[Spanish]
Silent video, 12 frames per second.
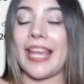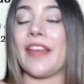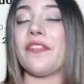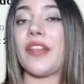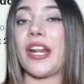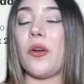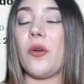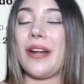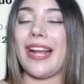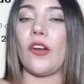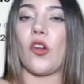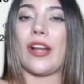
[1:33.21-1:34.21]
entregó
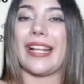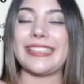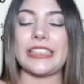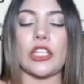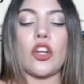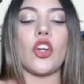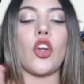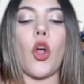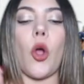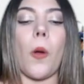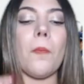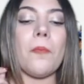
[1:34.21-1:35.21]
una colección
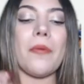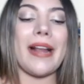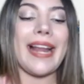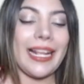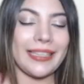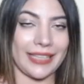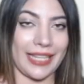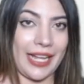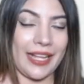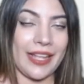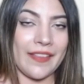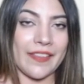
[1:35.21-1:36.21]

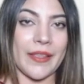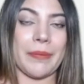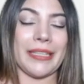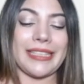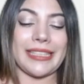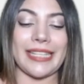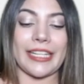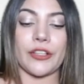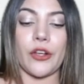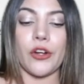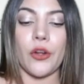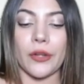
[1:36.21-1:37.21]
completa de piezas
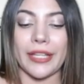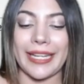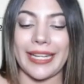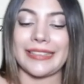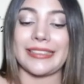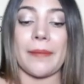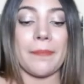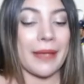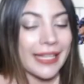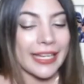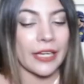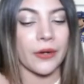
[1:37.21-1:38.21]
arqueológicas a
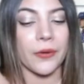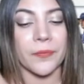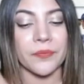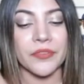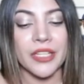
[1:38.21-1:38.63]
México.